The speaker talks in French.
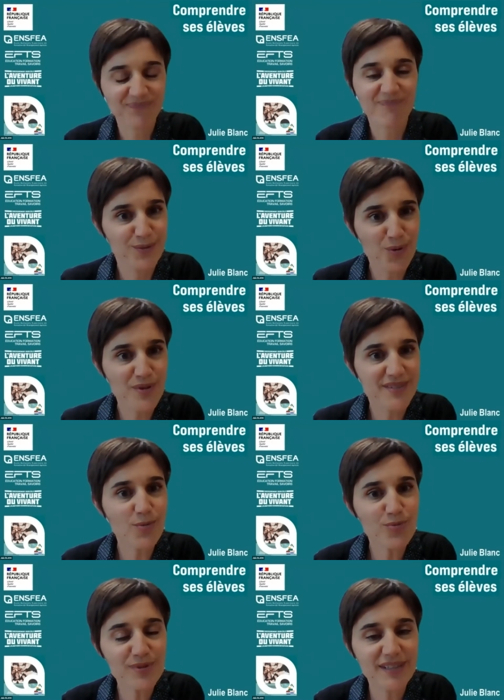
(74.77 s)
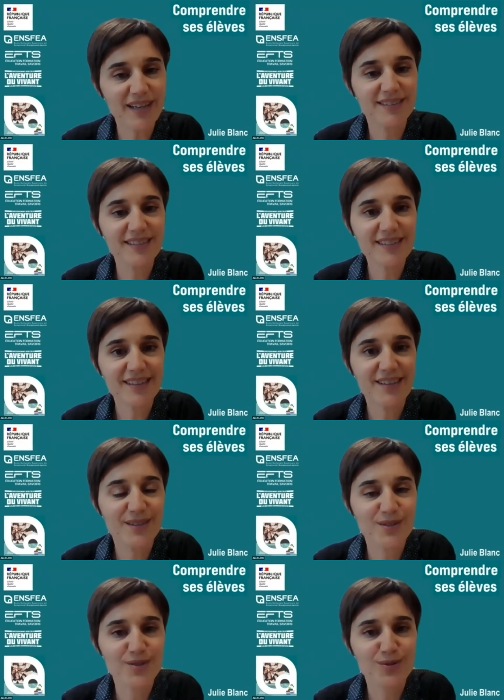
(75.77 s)
Donc, sans plus tarder,
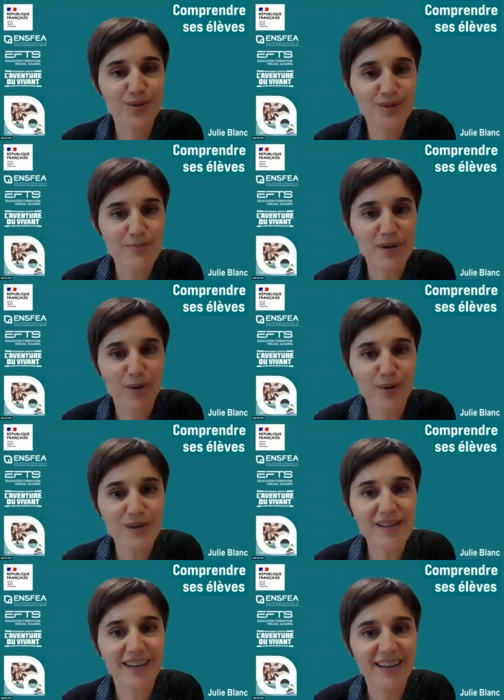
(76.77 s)
euh, je donne la parole